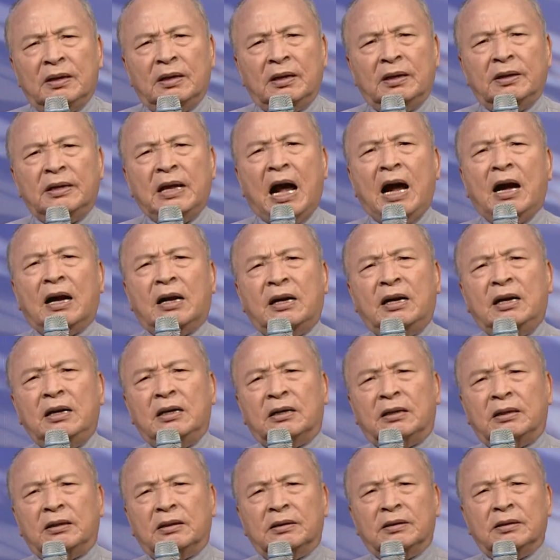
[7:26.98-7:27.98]
雅
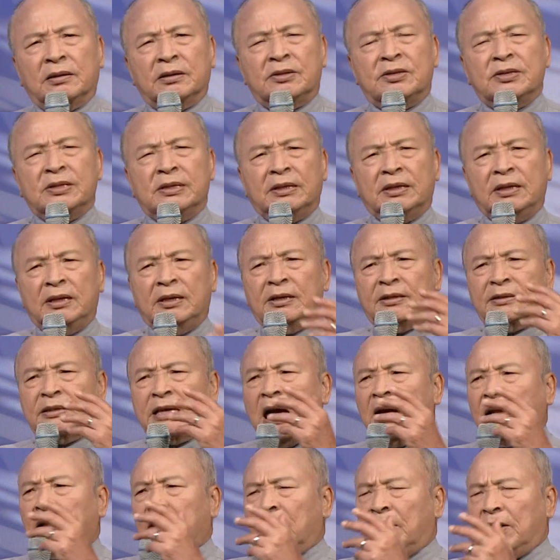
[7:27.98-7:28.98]
各是以
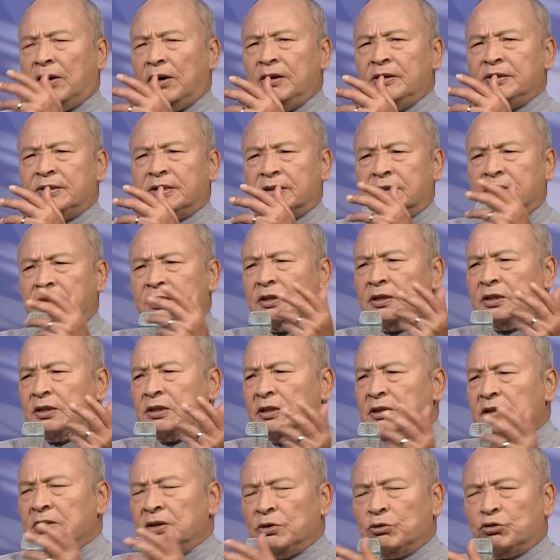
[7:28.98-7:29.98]
撒的儿子，是
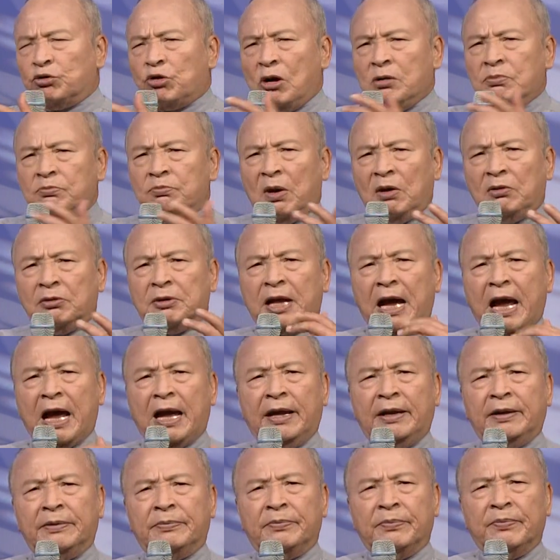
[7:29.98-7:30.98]
双胞
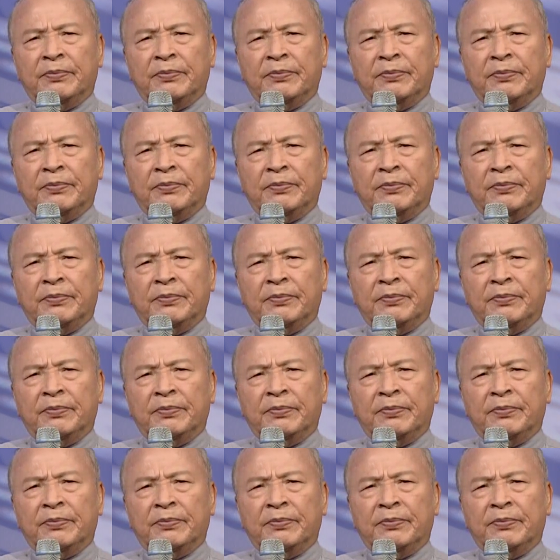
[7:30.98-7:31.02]
胎。